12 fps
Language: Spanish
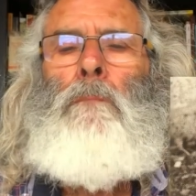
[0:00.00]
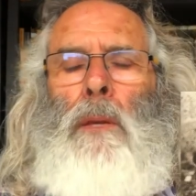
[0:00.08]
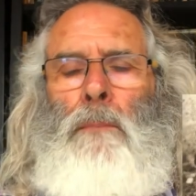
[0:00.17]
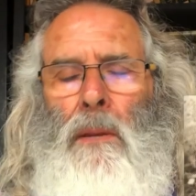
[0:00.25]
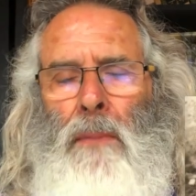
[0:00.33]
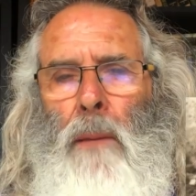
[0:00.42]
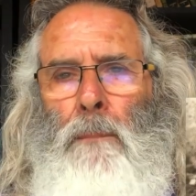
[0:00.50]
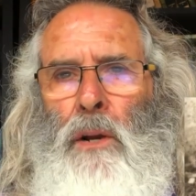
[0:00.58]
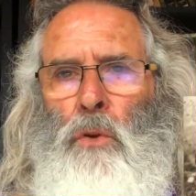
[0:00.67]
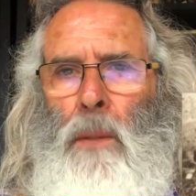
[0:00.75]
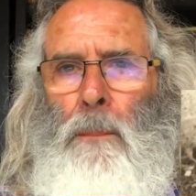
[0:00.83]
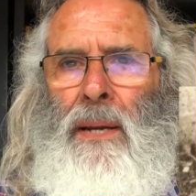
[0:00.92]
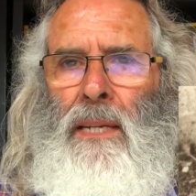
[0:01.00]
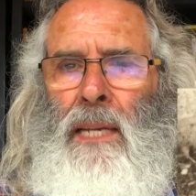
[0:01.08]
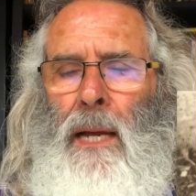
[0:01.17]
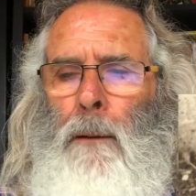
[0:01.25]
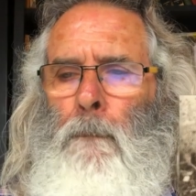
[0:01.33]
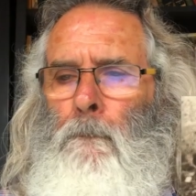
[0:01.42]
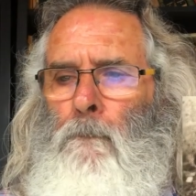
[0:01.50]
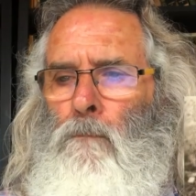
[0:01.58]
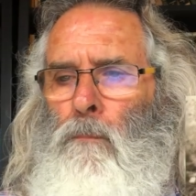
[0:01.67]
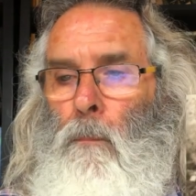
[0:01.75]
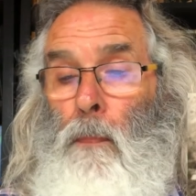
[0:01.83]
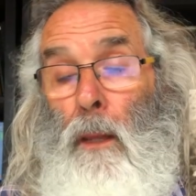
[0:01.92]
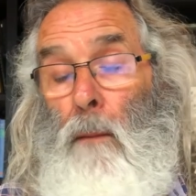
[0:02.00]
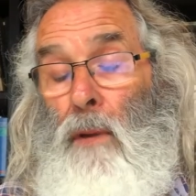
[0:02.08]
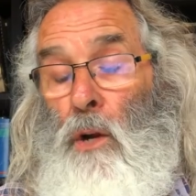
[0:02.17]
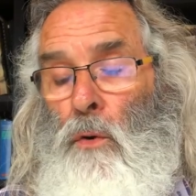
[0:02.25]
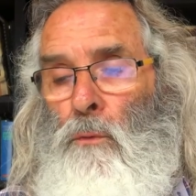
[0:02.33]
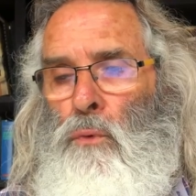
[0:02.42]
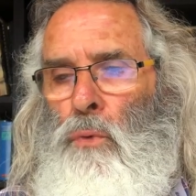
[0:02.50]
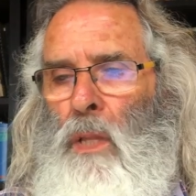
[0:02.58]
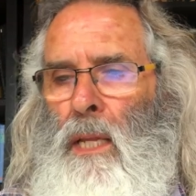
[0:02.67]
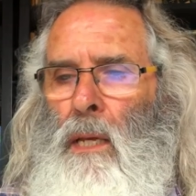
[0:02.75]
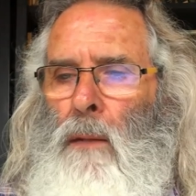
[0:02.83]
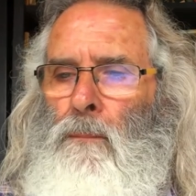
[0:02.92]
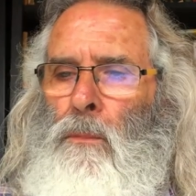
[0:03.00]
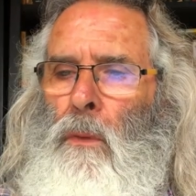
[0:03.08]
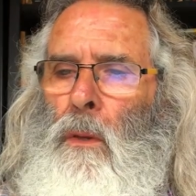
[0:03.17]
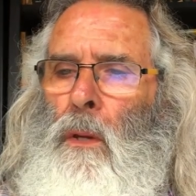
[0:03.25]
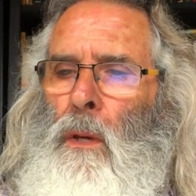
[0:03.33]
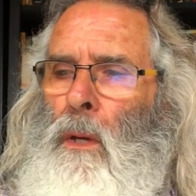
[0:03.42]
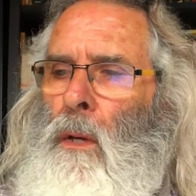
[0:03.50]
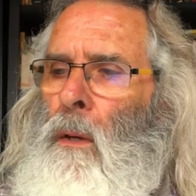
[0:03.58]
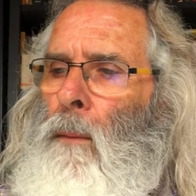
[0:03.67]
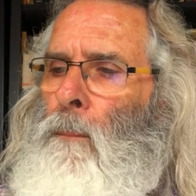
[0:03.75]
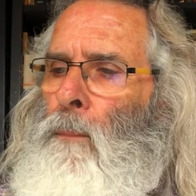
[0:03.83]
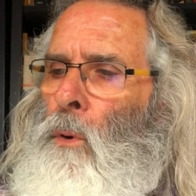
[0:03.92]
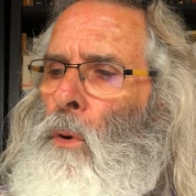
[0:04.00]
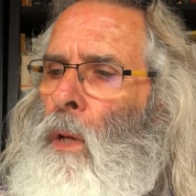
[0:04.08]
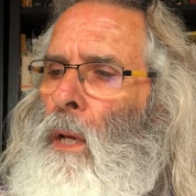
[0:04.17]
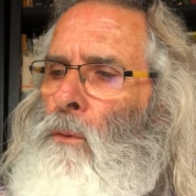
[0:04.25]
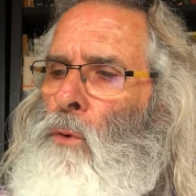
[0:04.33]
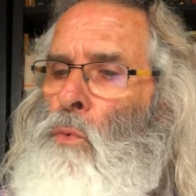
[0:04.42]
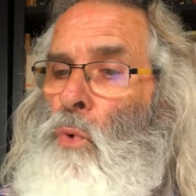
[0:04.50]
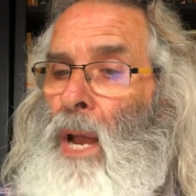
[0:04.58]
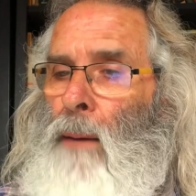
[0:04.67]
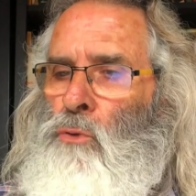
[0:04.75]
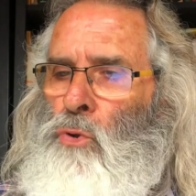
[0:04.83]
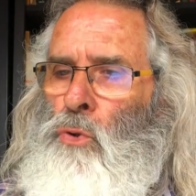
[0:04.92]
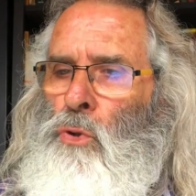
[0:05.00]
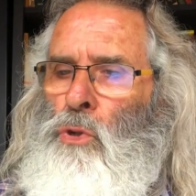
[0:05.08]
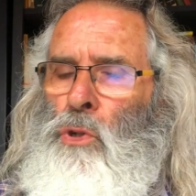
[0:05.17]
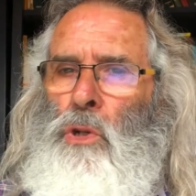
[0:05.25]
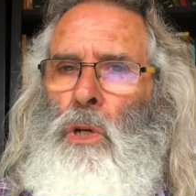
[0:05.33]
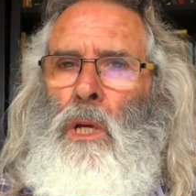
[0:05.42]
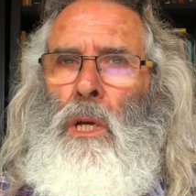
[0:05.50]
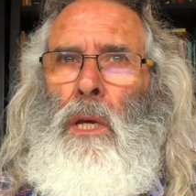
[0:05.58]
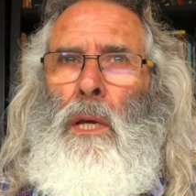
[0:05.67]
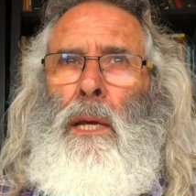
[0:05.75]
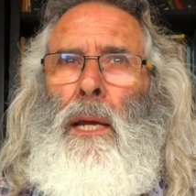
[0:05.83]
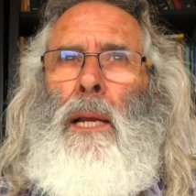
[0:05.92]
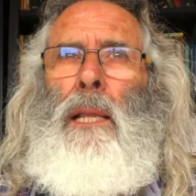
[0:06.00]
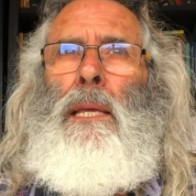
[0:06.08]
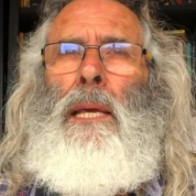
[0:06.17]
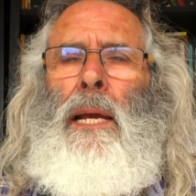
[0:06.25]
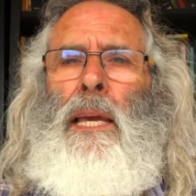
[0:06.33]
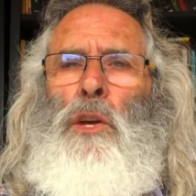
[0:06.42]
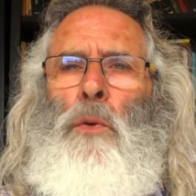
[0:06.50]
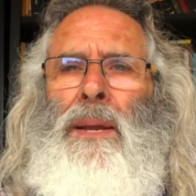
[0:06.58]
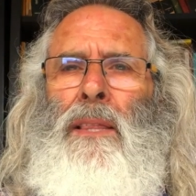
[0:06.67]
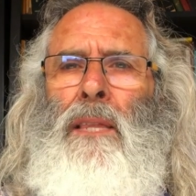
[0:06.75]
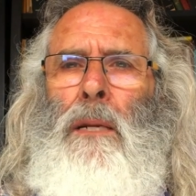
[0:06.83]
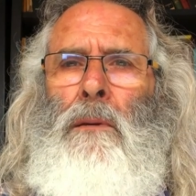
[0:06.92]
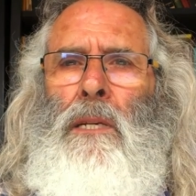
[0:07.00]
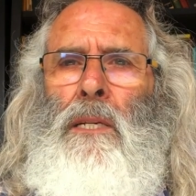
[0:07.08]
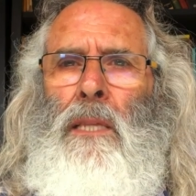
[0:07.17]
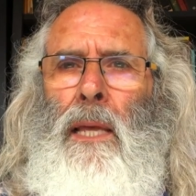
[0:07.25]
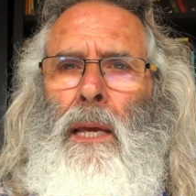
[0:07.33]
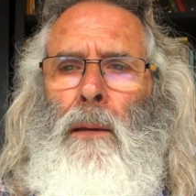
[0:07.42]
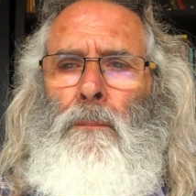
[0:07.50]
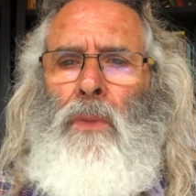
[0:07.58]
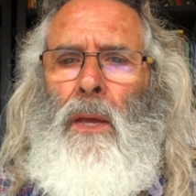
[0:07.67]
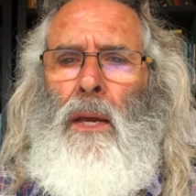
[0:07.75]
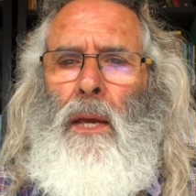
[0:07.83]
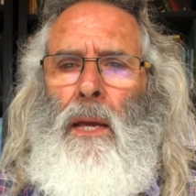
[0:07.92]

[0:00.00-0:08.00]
mi primer perro de presa, me confundí porque fue un lapsus. El día que yo me entrevisté